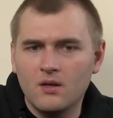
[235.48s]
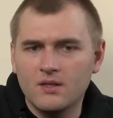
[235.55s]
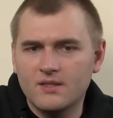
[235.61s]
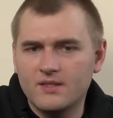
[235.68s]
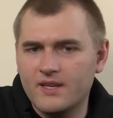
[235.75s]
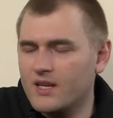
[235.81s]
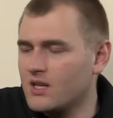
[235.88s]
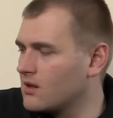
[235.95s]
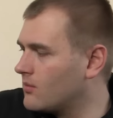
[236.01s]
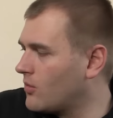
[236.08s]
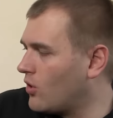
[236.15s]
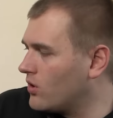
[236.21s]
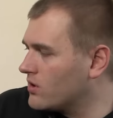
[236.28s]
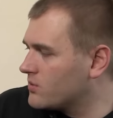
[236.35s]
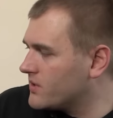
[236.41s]
Single
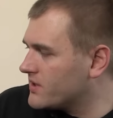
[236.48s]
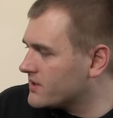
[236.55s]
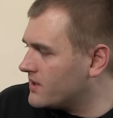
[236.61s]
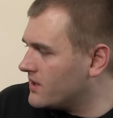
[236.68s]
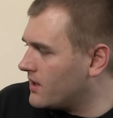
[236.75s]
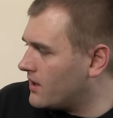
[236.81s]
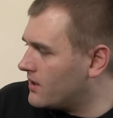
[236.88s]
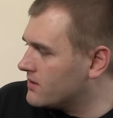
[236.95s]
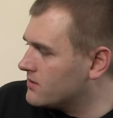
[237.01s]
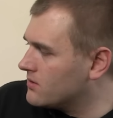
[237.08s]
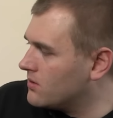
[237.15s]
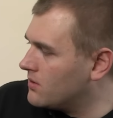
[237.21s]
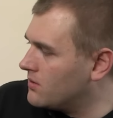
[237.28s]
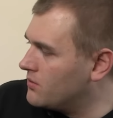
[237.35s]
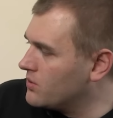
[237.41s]
Malt Whisky,
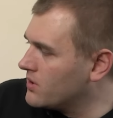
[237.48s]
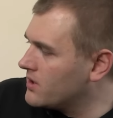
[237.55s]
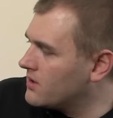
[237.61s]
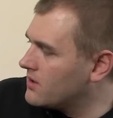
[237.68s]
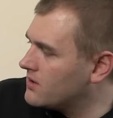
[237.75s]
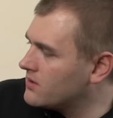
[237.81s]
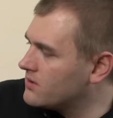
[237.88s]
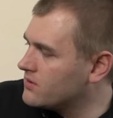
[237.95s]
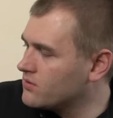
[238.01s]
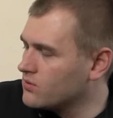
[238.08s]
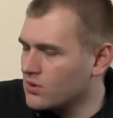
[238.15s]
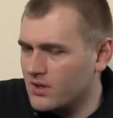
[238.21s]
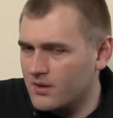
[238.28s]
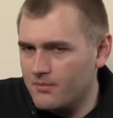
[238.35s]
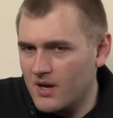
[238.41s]
also nur,
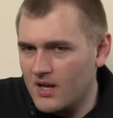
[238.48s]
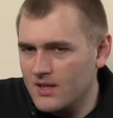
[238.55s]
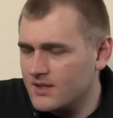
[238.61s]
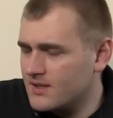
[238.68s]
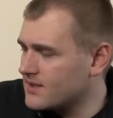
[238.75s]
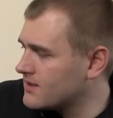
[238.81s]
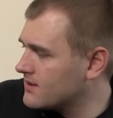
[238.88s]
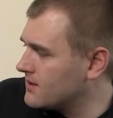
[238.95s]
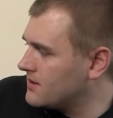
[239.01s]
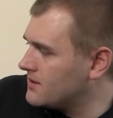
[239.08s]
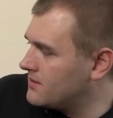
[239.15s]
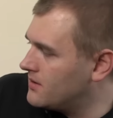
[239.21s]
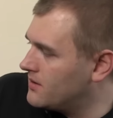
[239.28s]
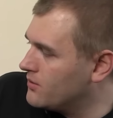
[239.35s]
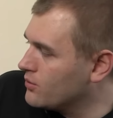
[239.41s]
nur gemalzt,
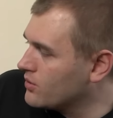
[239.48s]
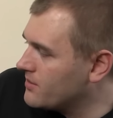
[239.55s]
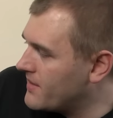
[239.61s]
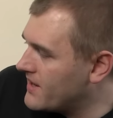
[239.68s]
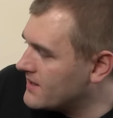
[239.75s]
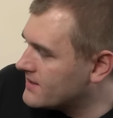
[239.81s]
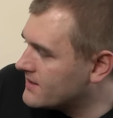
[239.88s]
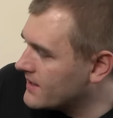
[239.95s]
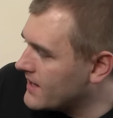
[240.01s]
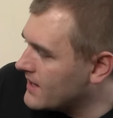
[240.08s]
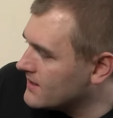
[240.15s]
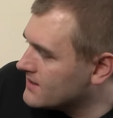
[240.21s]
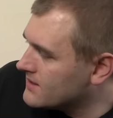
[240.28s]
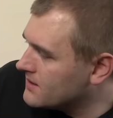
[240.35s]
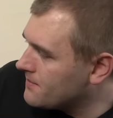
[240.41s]
äh, nur gemälzte
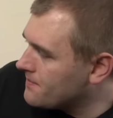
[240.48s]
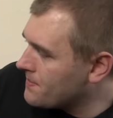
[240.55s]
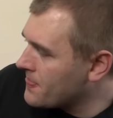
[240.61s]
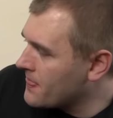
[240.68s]
Gerste